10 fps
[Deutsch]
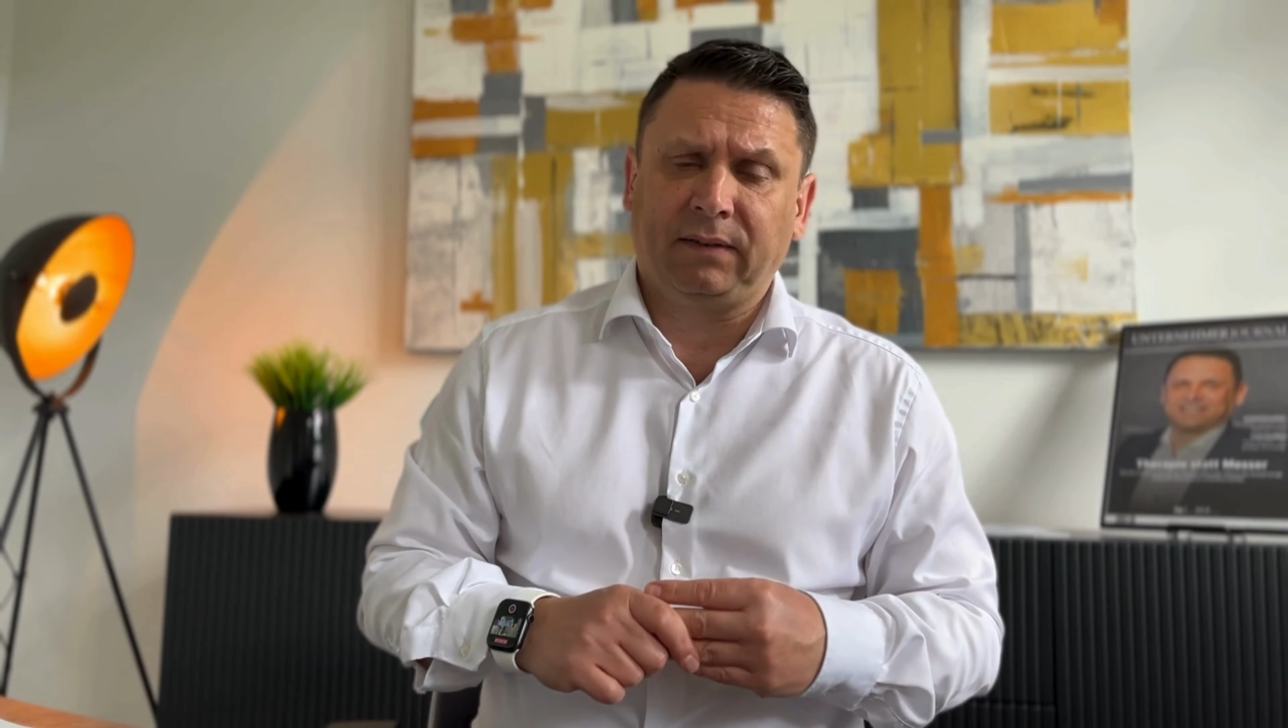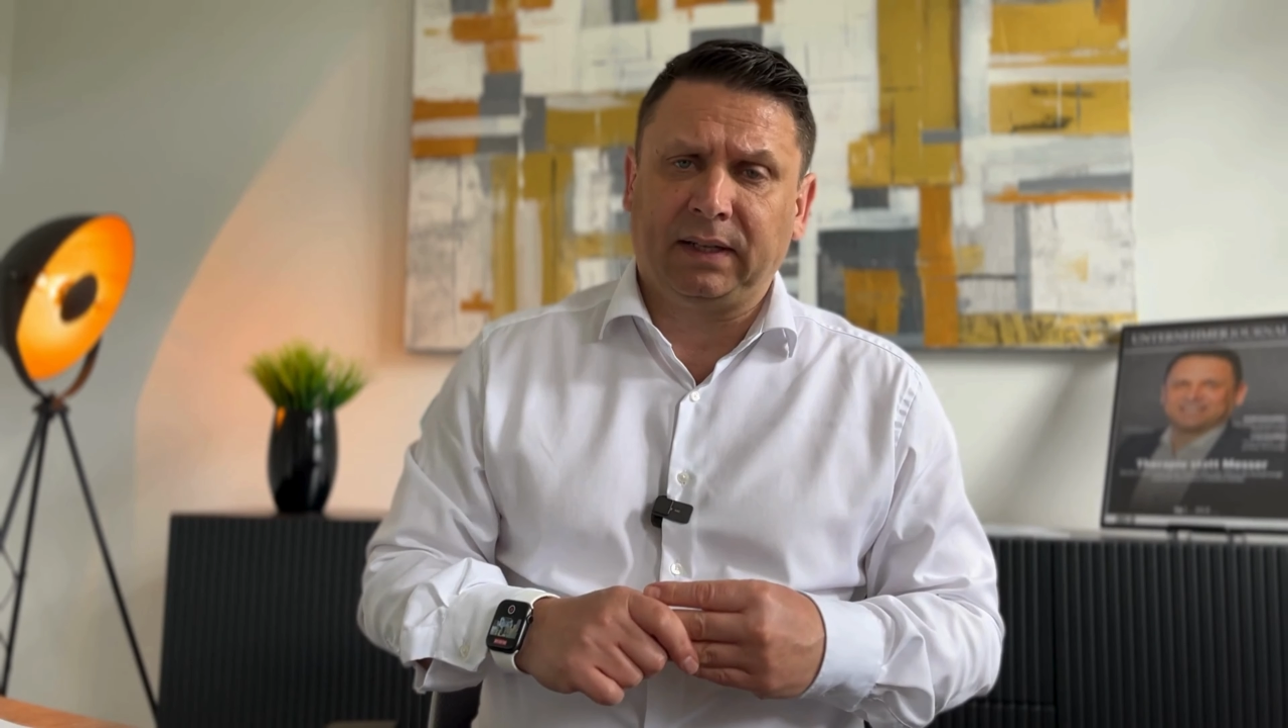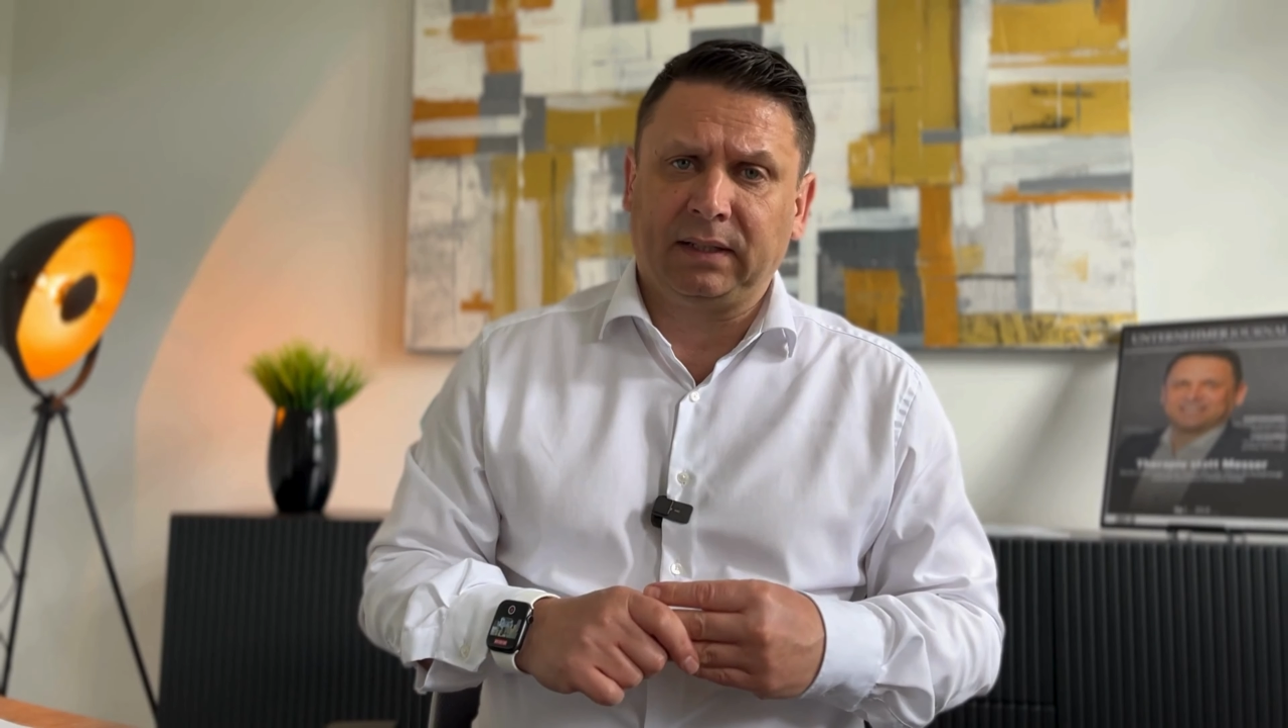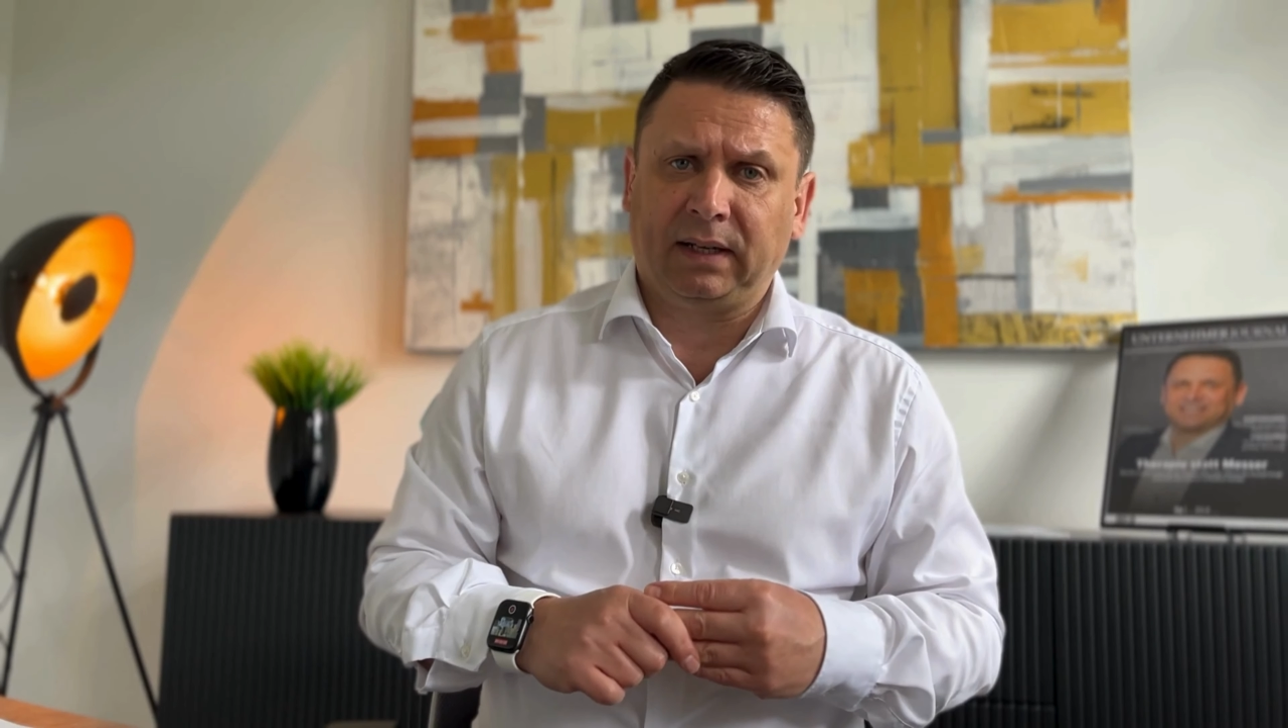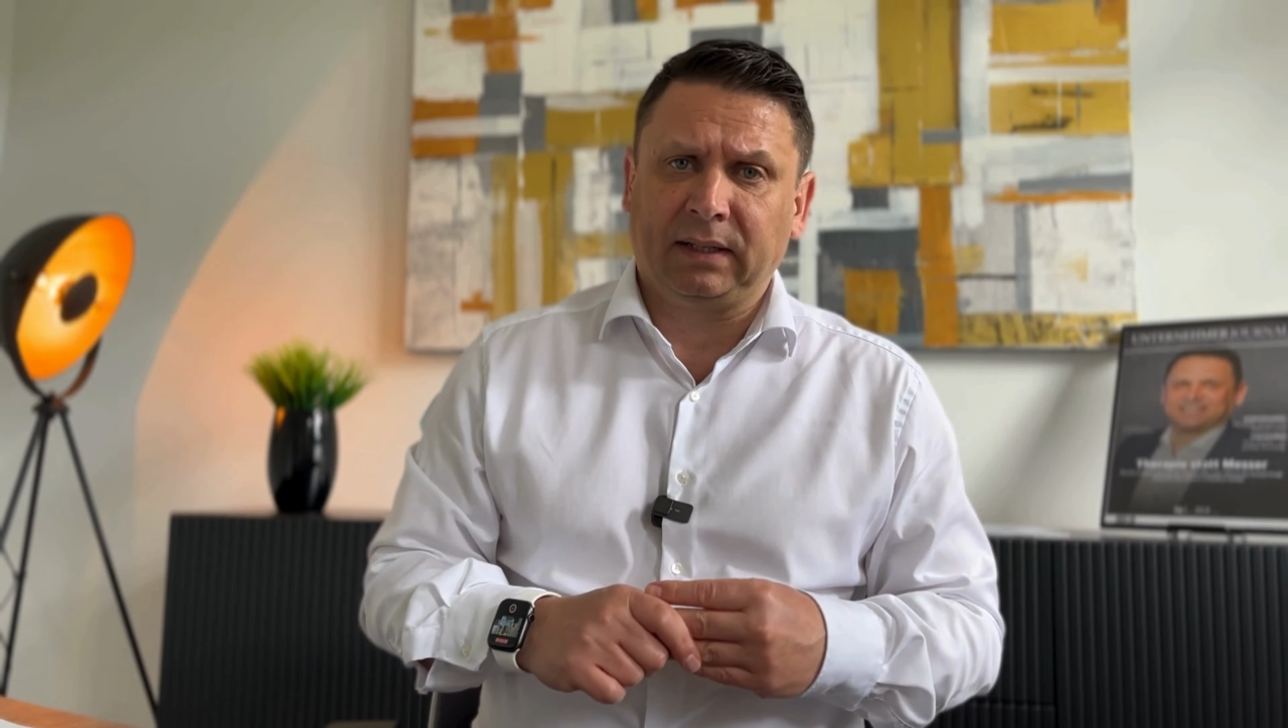
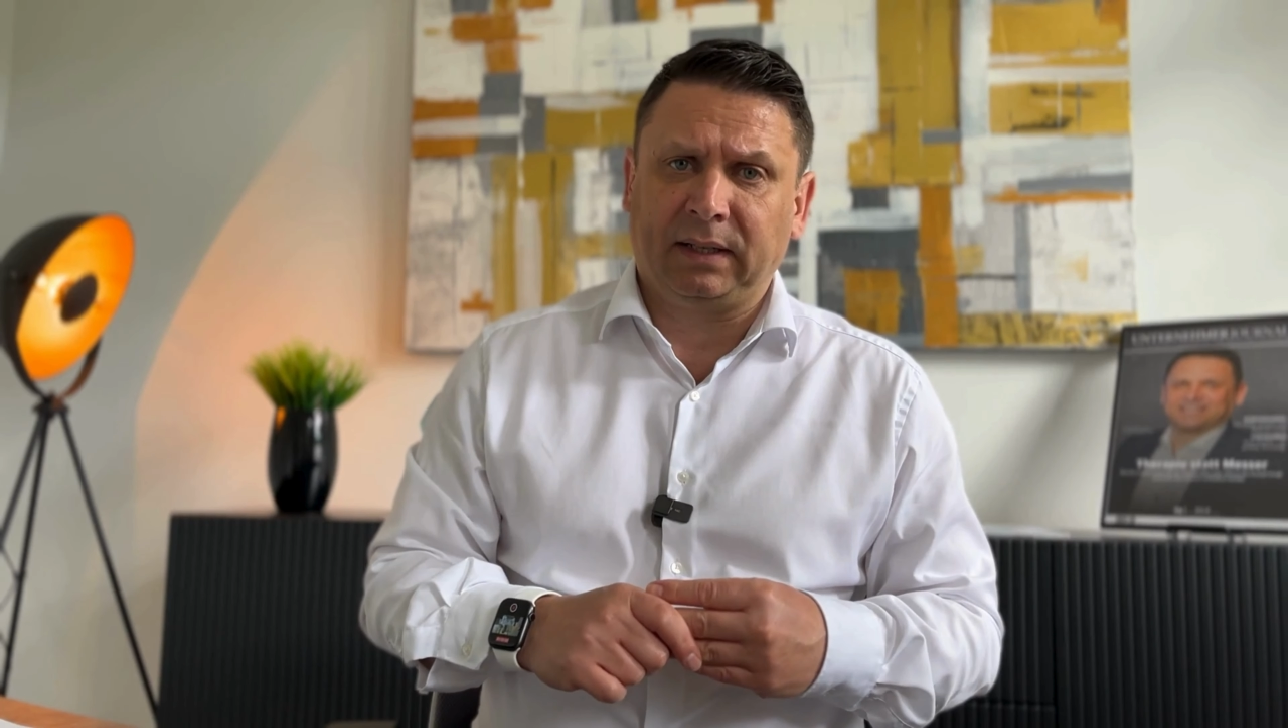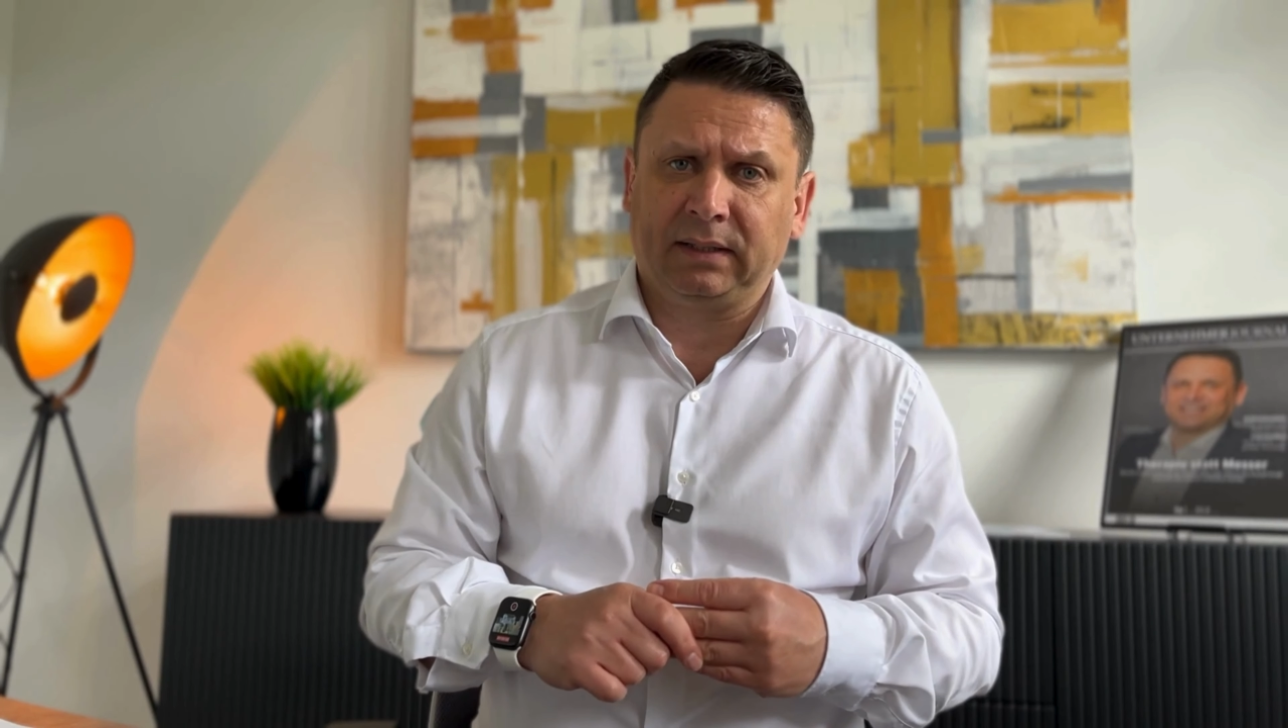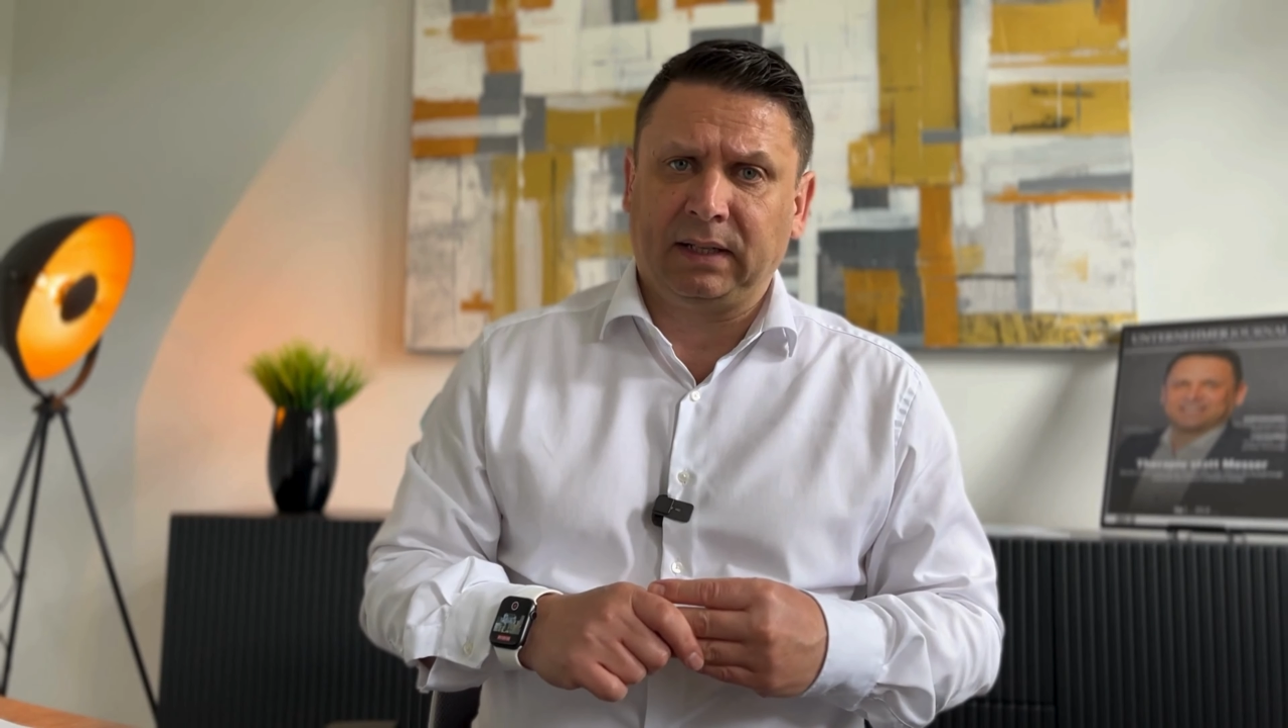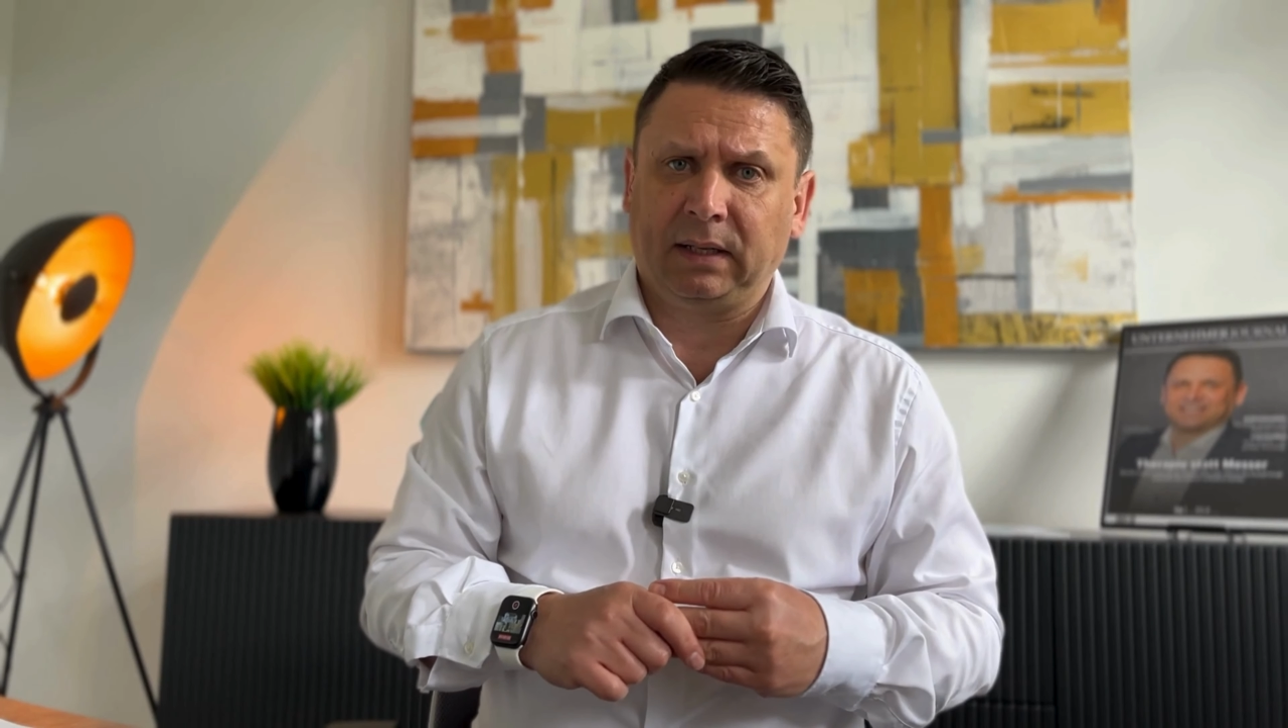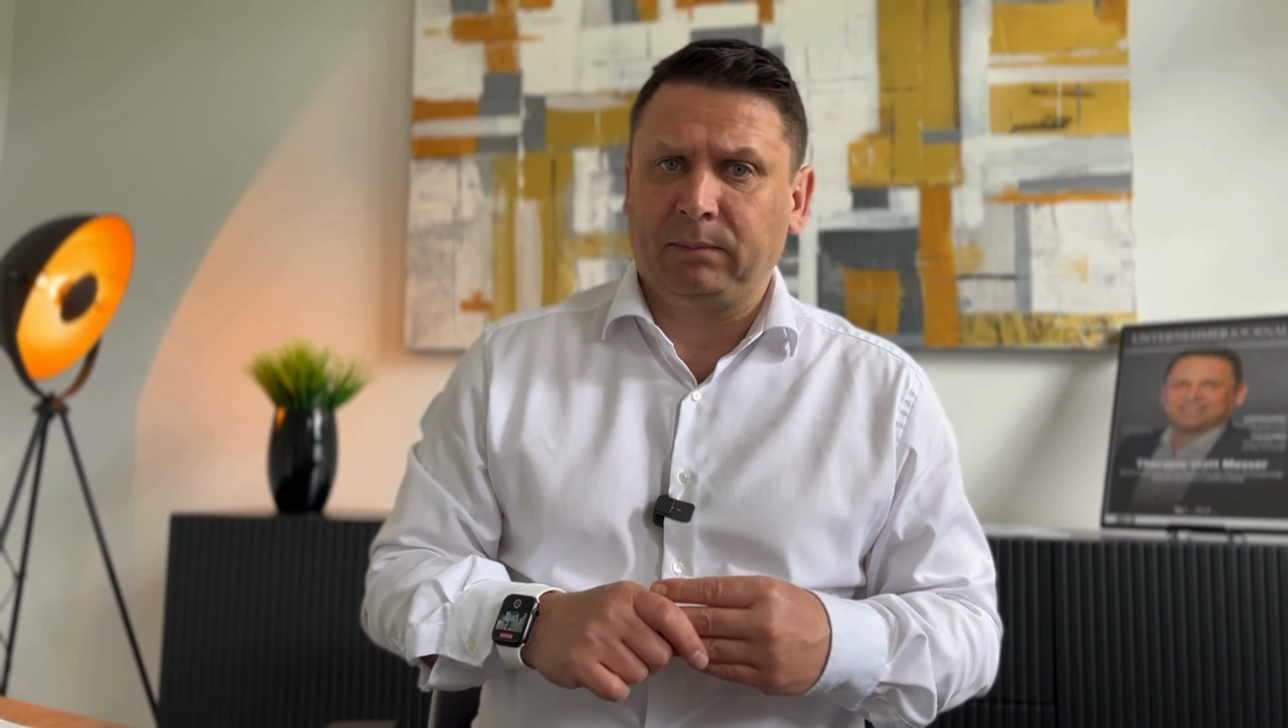weite
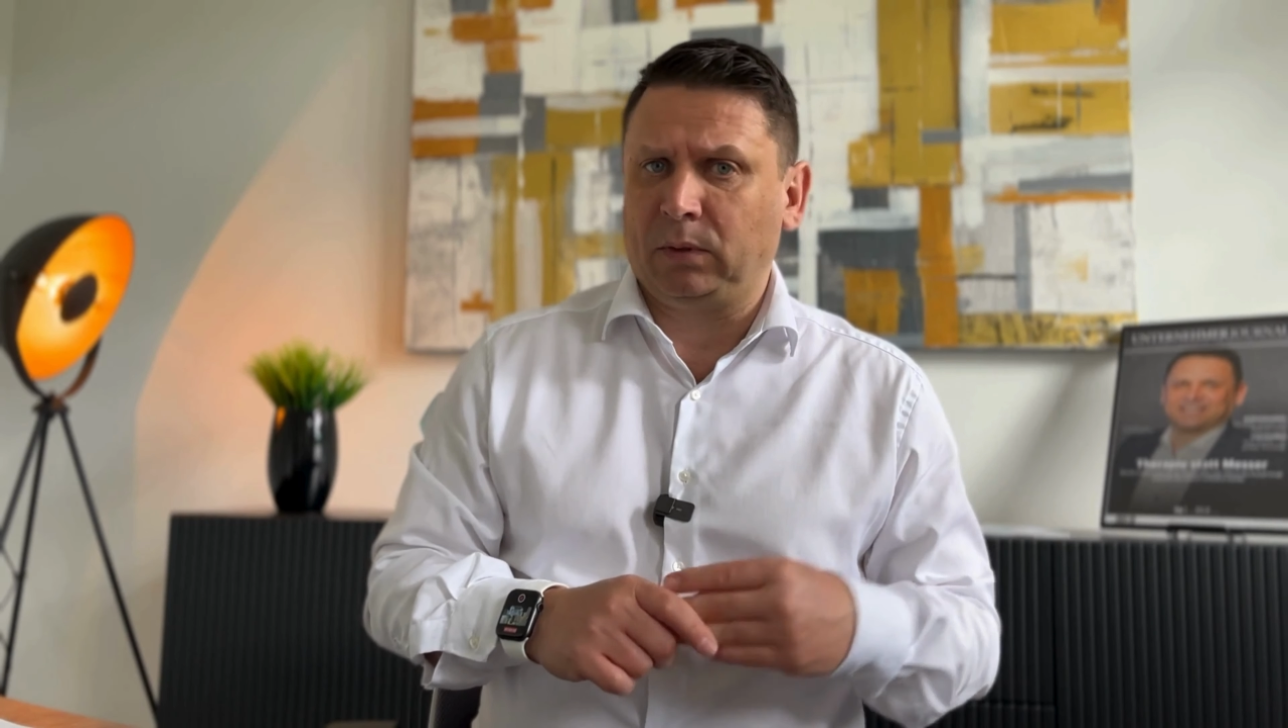Anreise haben,